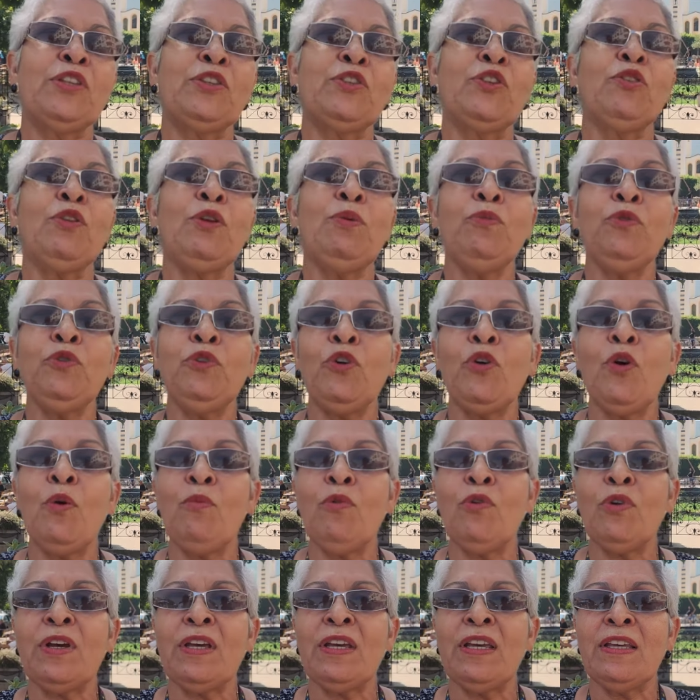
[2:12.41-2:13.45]
Todo el mundo
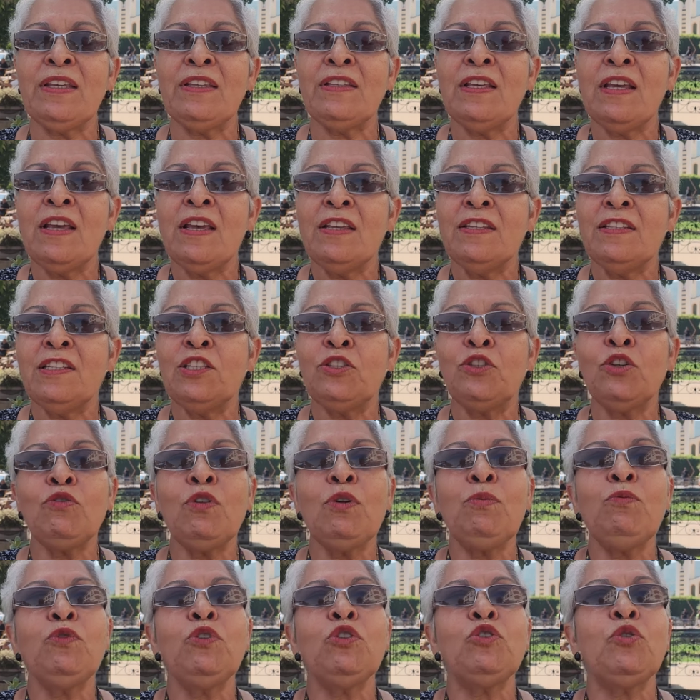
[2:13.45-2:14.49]
como que, si todo
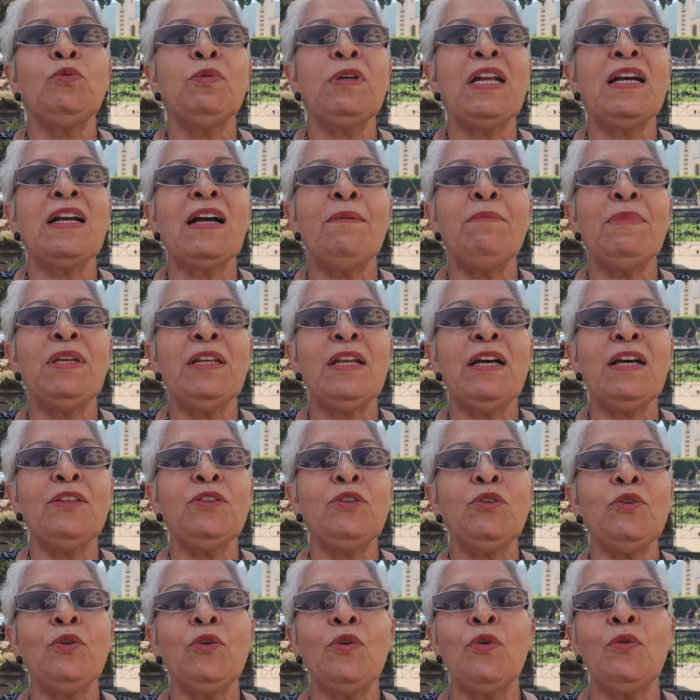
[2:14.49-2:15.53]
el mundo estuviera
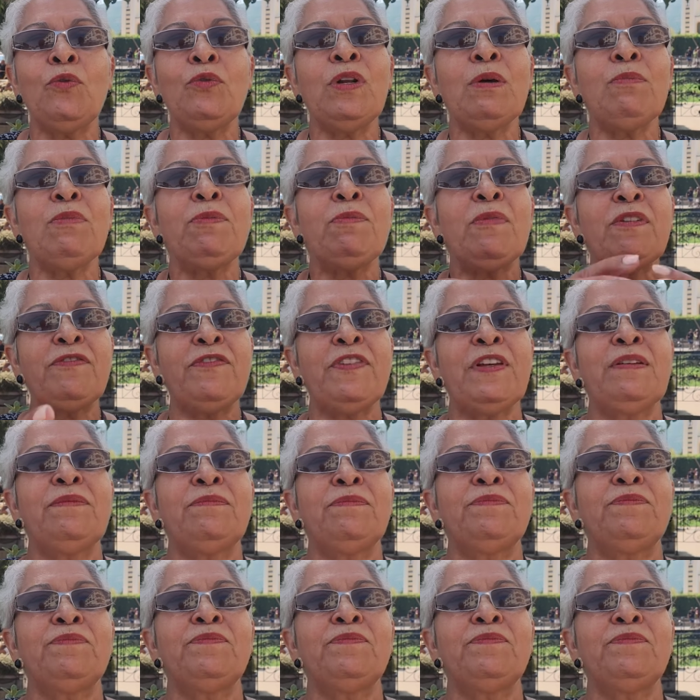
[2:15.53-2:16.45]
caminando con una misma fe.